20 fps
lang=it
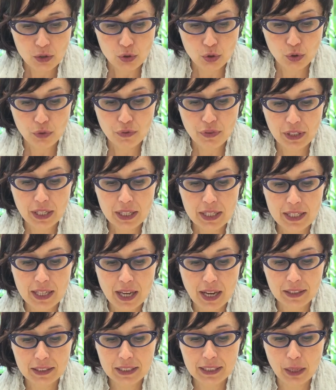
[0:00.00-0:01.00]
Sono
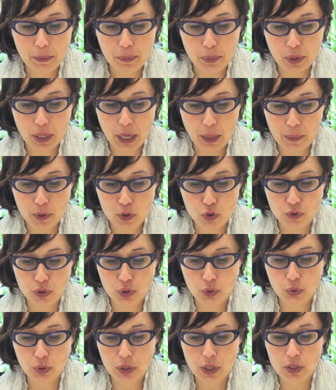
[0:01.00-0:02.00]
finanziati dal programma
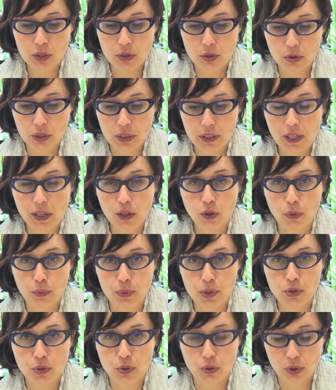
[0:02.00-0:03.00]
Gioventù in Azione della
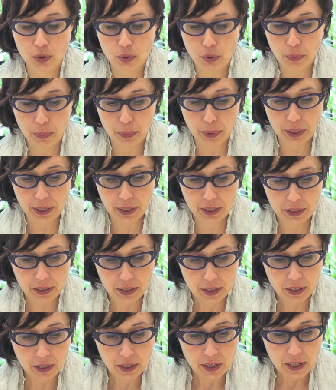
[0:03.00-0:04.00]
Commissione Europea.
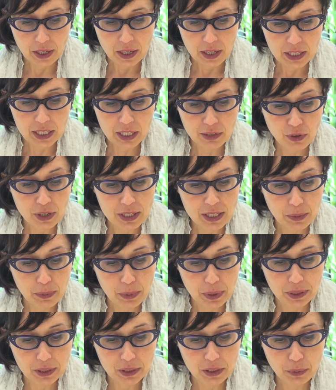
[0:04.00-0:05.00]
Se vuoi
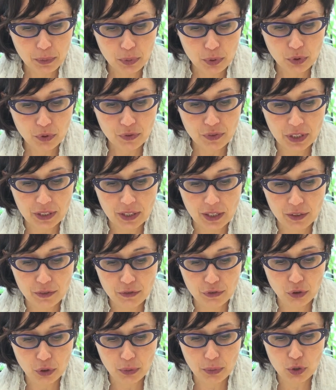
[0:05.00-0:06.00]
saperne di più, vieni
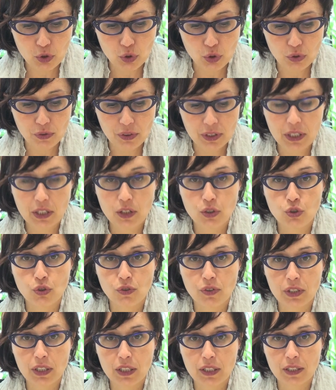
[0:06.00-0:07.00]
all'Informa Giovani
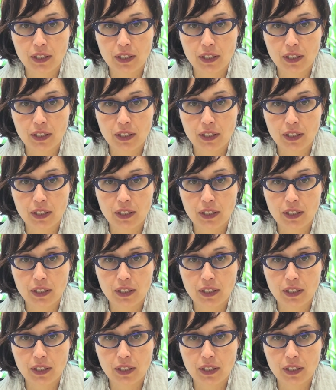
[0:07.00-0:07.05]
giovedì